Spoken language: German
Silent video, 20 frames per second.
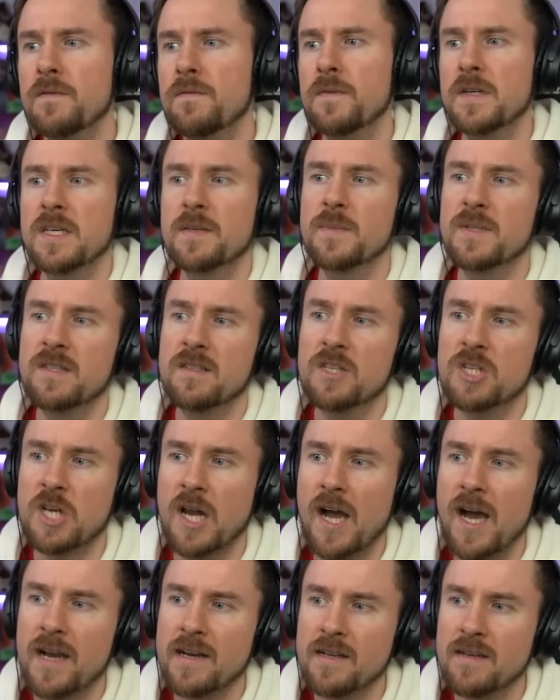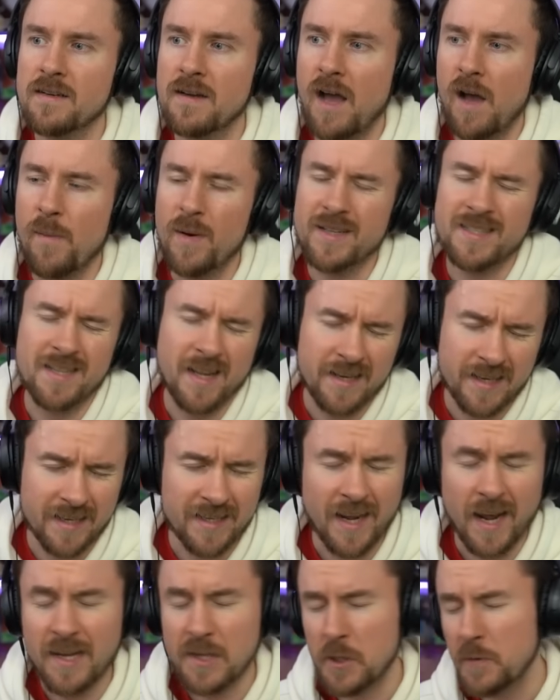Finde ich ein bisschen schade, aber
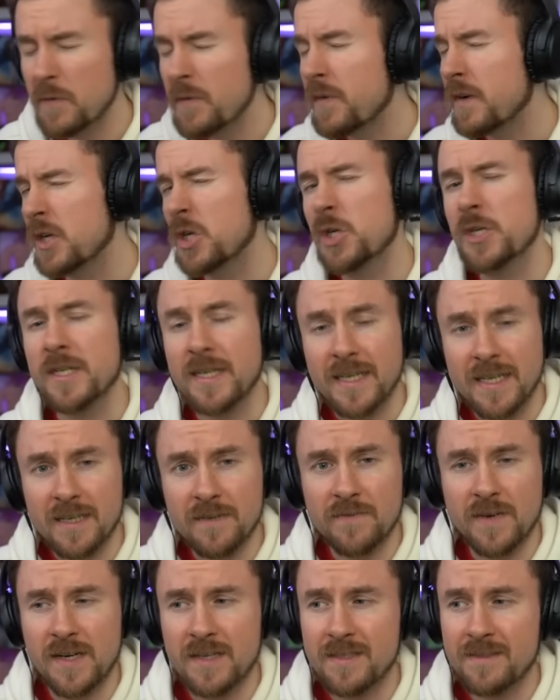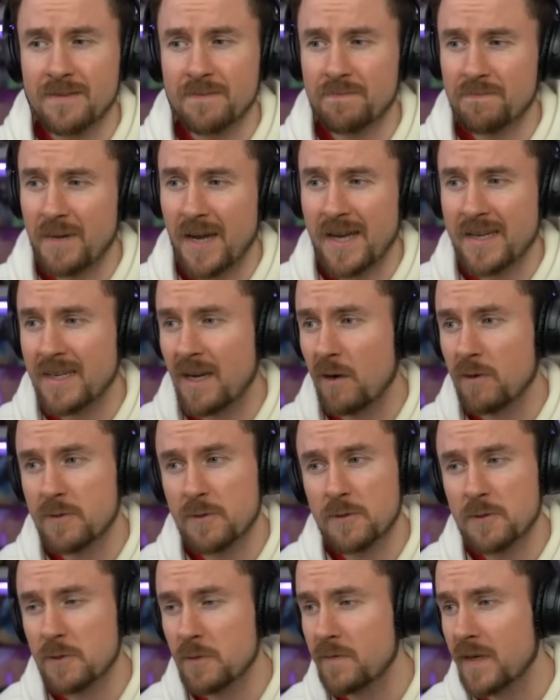zeitgleich kann ich es auch irgendwie verstehen, weil die beiden
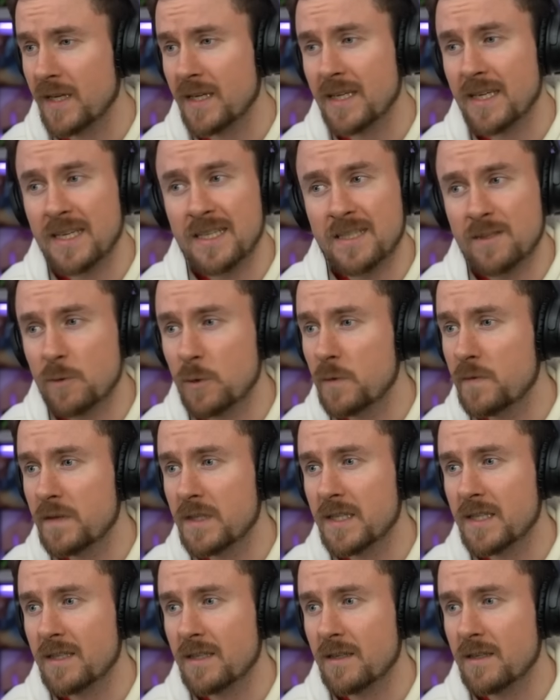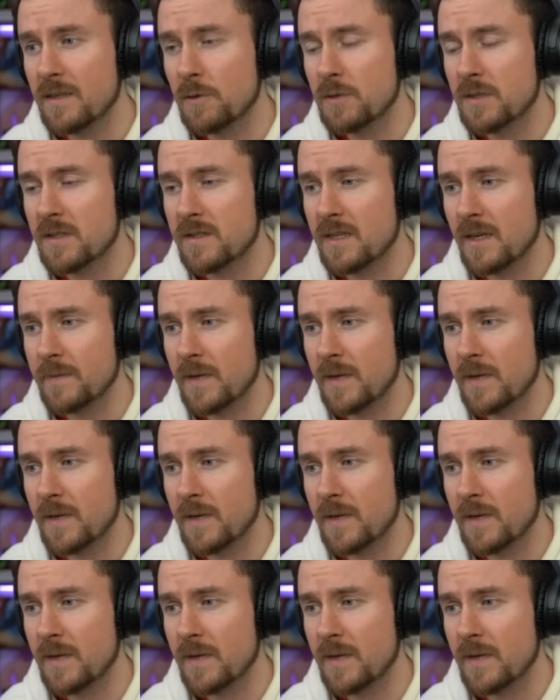Ausrüstungen werden eh so gut wie nicht genutzt.